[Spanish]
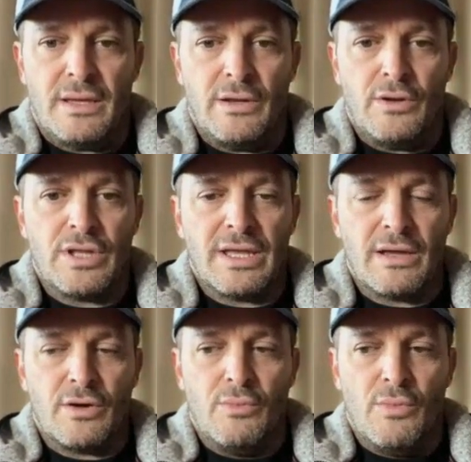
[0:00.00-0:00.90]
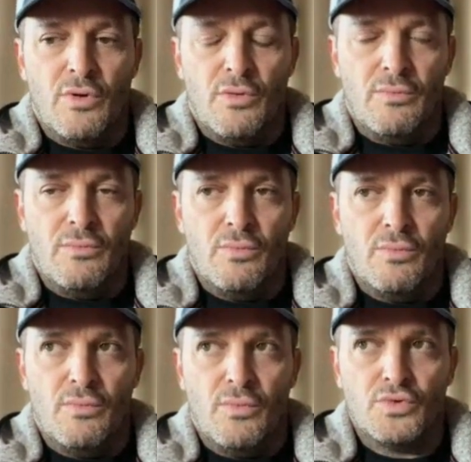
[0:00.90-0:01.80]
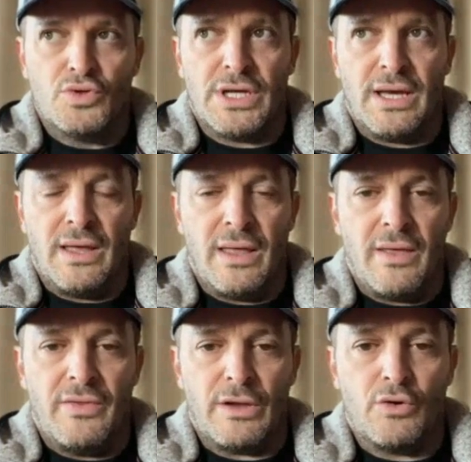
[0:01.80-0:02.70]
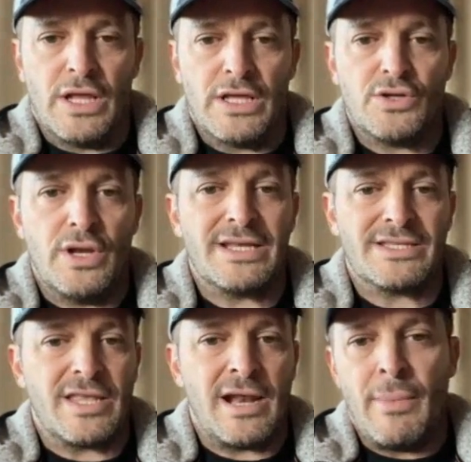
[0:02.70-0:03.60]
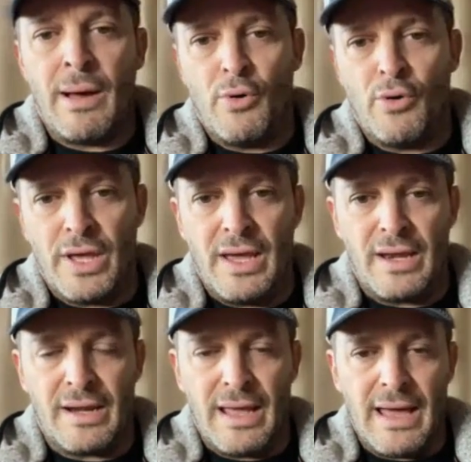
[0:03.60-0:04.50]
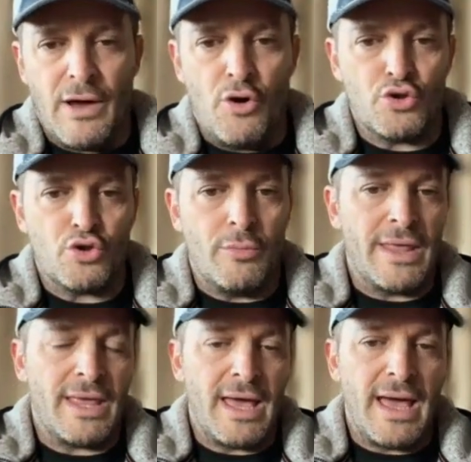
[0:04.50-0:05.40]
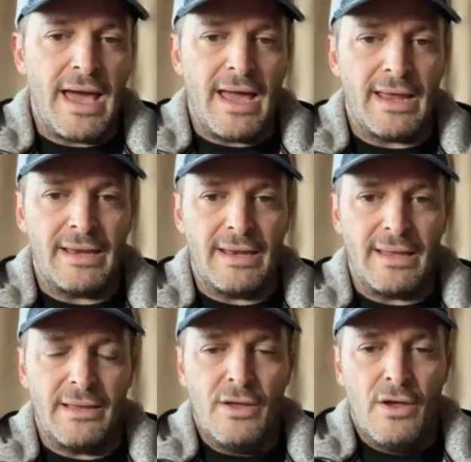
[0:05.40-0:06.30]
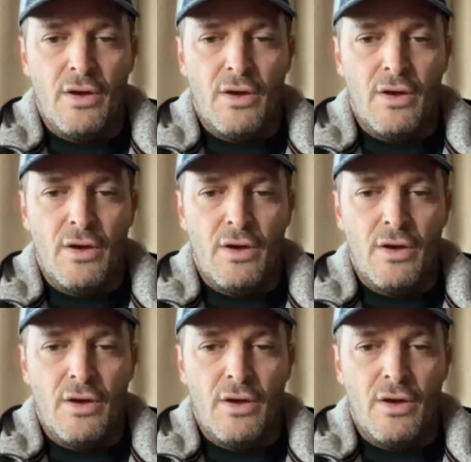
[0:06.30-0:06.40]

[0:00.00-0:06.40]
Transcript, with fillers: que no tengan como mucha decoración extra más moderna o tomas de aire